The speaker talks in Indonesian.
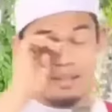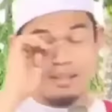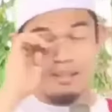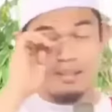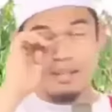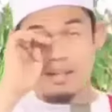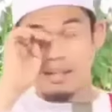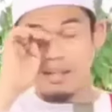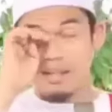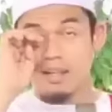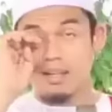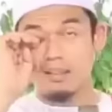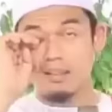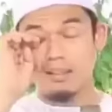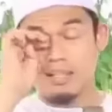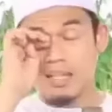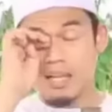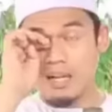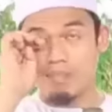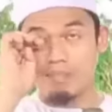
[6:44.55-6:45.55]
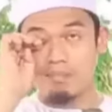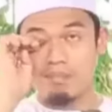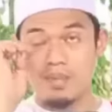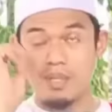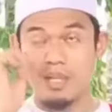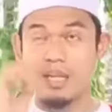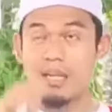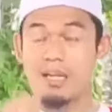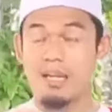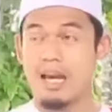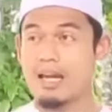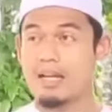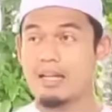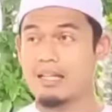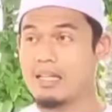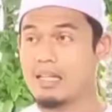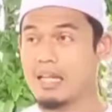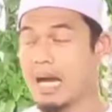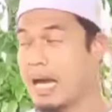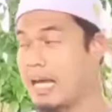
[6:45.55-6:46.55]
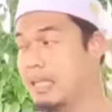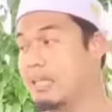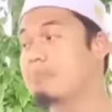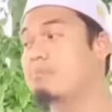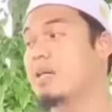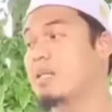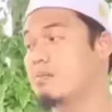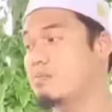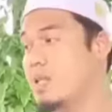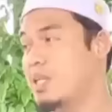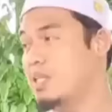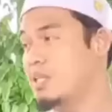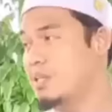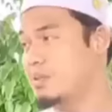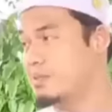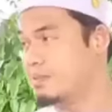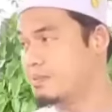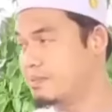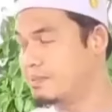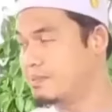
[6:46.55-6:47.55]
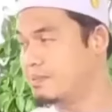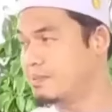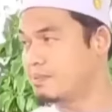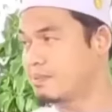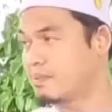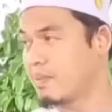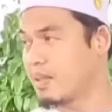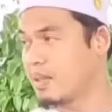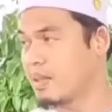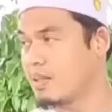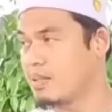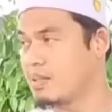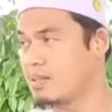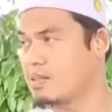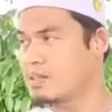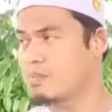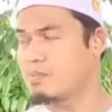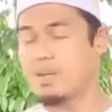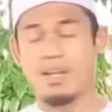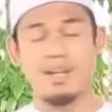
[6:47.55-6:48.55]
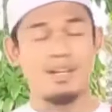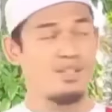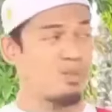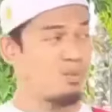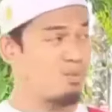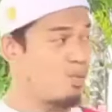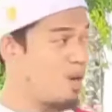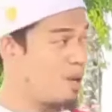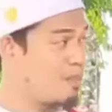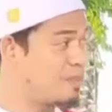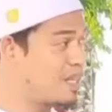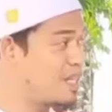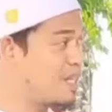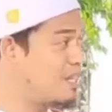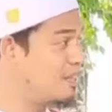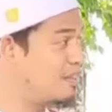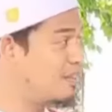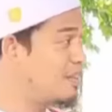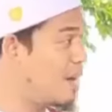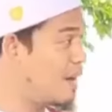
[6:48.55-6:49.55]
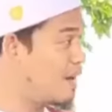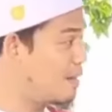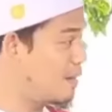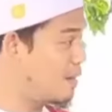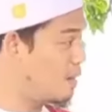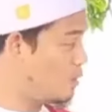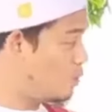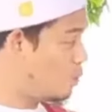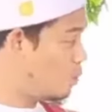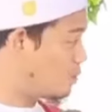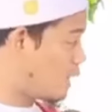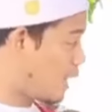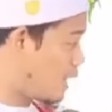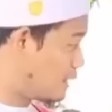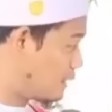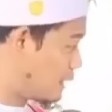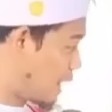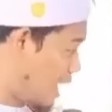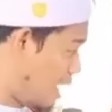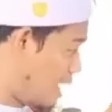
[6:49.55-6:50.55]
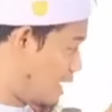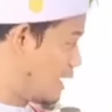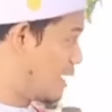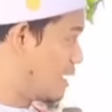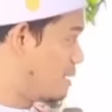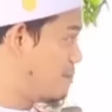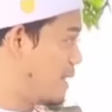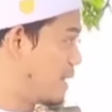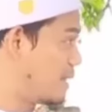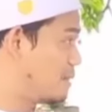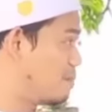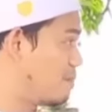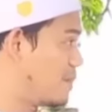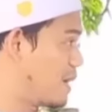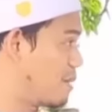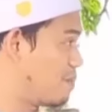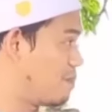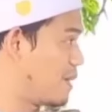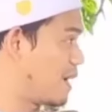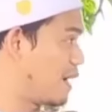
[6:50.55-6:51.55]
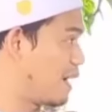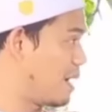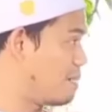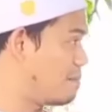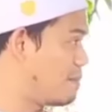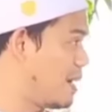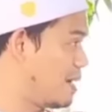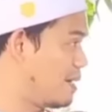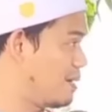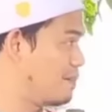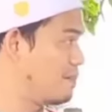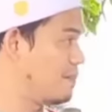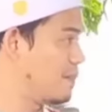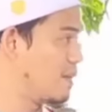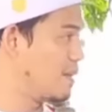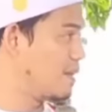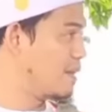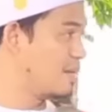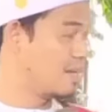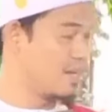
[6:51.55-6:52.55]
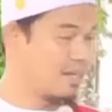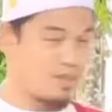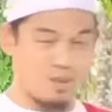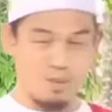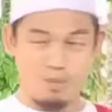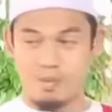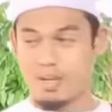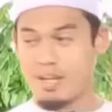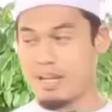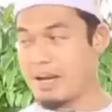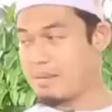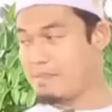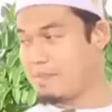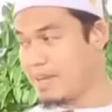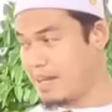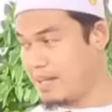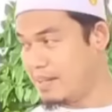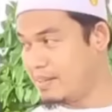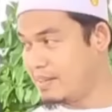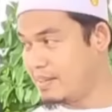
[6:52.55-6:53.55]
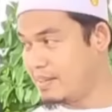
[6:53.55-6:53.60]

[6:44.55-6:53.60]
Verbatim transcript: Saya tidak mengingkari kealiman beliau. Sebagai sebuah penelitian itu tantangan hebat bagi para habaib supaya apa?